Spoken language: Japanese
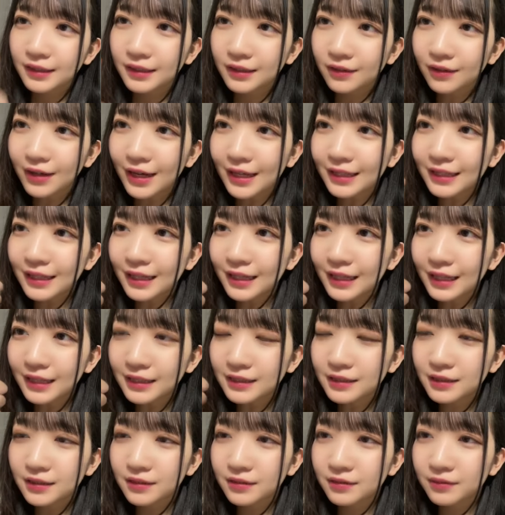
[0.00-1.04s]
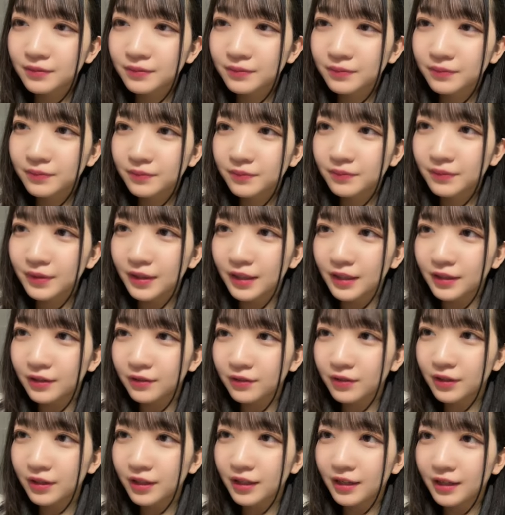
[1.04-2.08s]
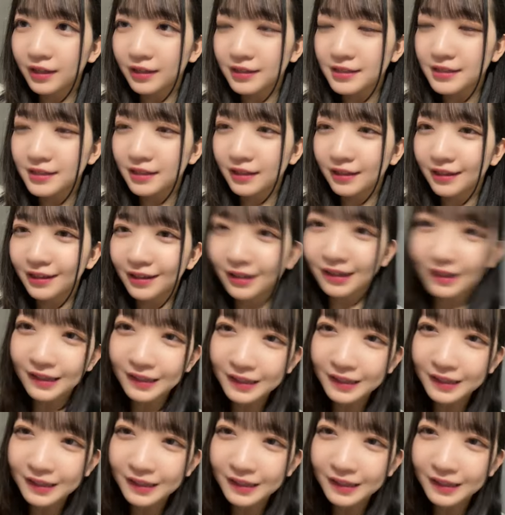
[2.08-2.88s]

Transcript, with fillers: よかったです遠距離恋愛してた